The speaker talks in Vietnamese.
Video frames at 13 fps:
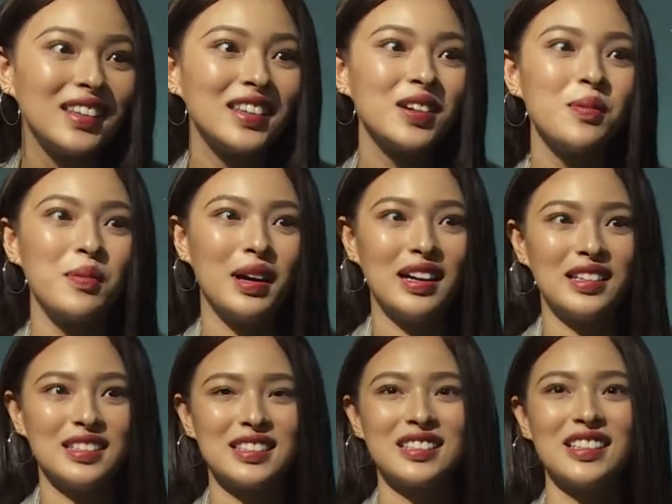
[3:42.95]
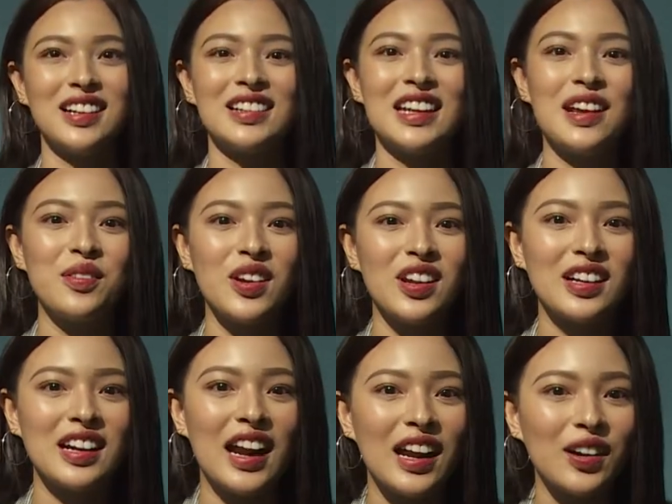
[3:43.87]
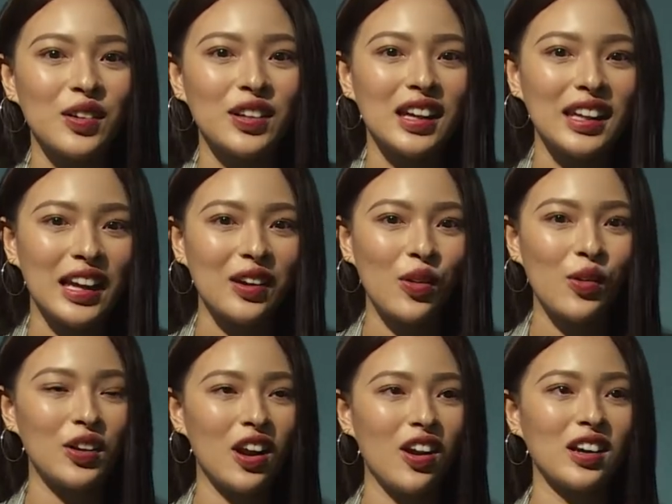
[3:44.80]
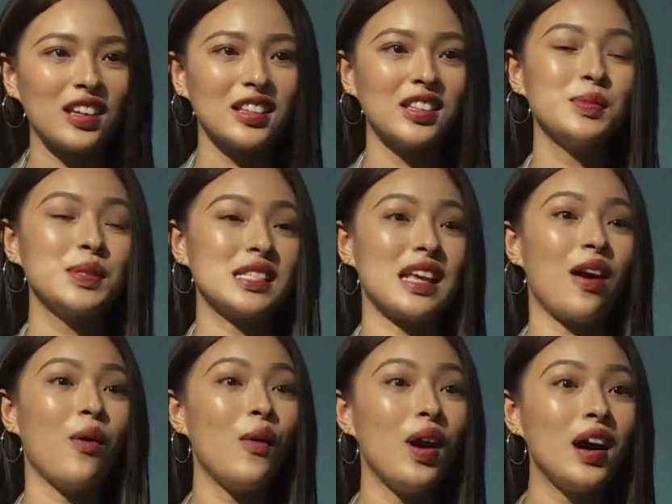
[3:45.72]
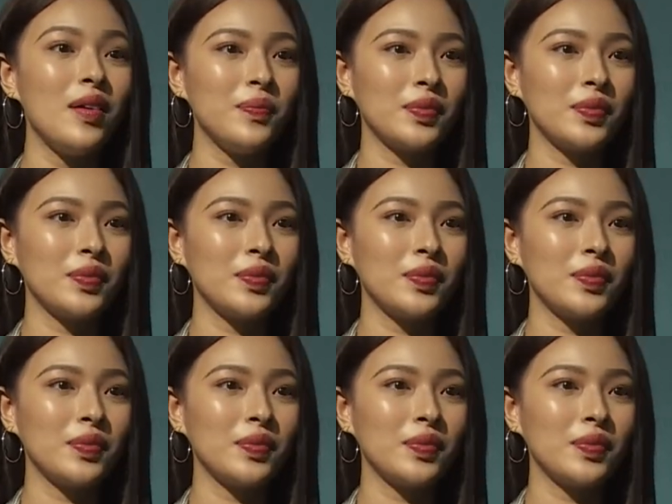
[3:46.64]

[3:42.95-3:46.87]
Chứ mà sợ đem niềng răng rồi các thầy cô nói các thứ bị xấu á,